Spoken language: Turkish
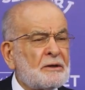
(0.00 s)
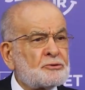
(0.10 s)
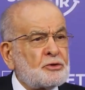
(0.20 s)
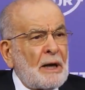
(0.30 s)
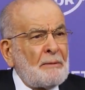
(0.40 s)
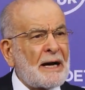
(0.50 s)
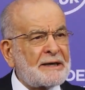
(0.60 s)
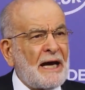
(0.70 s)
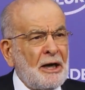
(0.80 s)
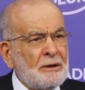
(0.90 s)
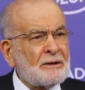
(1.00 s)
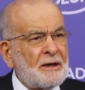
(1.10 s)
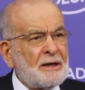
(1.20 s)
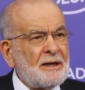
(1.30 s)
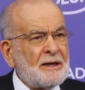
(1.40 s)
Şuna bak ya.
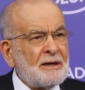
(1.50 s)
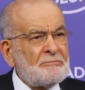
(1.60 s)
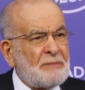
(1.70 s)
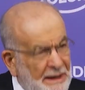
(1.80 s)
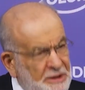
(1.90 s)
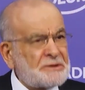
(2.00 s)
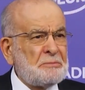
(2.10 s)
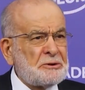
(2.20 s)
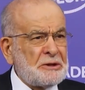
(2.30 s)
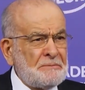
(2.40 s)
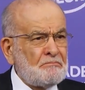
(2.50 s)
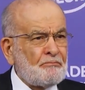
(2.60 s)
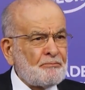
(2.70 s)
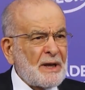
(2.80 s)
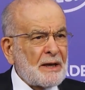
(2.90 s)
Ben gitmişim.
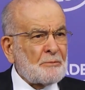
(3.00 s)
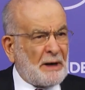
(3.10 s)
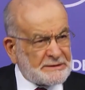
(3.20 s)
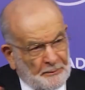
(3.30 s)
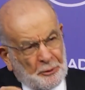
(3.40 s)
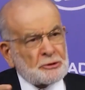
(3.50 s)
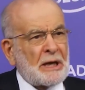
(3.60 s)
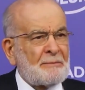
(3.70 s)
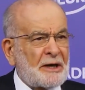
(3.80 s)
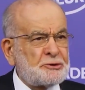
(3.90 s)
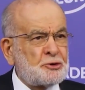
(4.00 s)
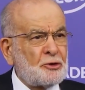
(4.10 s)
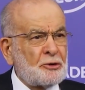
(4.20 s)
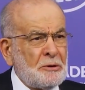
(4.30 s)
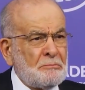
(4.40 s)
Pasaport almak
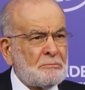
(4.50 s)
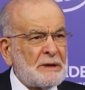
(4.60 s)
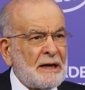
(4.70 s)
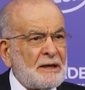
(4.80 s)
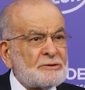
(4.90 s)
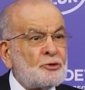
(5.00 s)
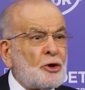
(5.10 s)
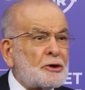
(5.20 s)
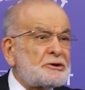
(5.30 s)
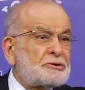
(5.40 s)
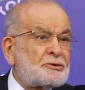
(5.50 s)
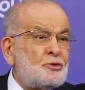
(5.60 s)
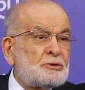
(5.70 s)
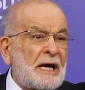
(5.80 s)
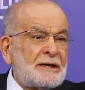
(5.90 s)
istiyorum. Diyor ki
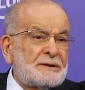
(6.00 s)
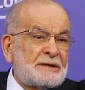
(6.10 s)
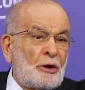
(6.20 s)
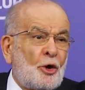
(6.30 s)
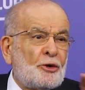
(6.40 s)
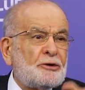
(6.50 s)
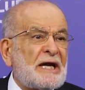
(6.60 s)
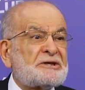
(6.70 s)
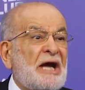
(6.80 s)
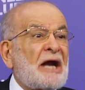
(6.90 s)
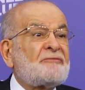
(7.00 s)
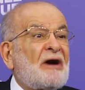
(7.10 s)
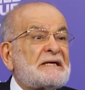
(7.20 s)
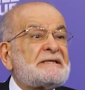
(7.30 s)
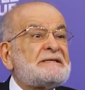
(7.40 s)
üzerinizde önünde şerh
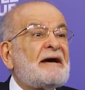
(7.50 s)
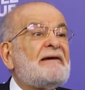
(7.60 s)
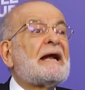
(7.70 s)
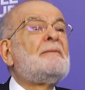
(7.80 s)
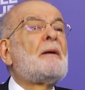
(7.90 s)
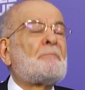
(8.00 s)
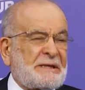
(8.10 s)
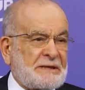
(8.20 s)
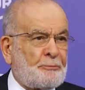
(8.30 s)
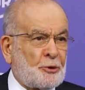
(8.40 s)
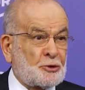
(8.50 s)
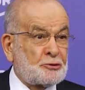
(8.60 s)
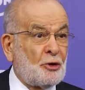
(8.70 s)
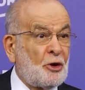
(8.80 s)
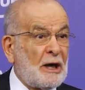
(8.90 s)
var. Size veremem
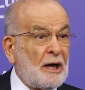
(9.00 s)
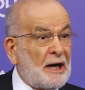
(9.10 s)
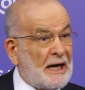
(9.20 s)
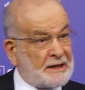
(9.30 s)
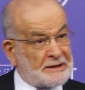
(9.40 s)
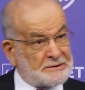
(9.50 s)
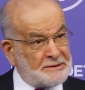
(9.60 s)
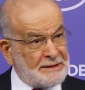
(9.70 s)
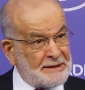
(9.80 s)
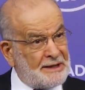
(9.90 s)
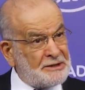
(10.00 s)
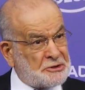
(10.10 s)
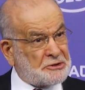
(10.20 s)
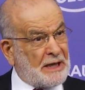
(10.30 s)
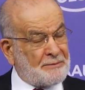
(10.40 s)
pasaportu. Arkasından da
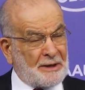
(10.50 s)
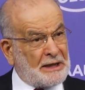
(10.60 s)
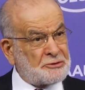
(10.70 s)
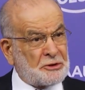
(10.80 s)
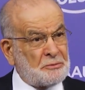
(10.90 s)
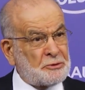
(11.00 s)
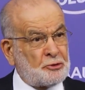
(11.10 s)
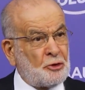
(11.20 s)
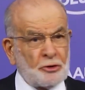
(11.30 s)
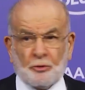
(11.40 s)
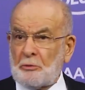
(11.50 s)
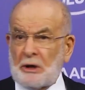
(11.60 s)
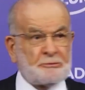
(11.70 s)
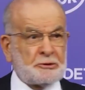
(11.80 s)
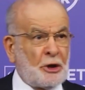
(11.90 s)
İçişleri Bakanı çıkmış diyor ki
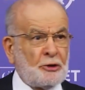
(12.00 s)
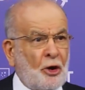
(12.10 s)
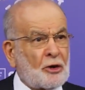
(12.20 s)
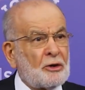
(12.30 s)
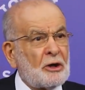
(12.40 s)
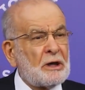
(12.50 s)
böyle bir şey yok.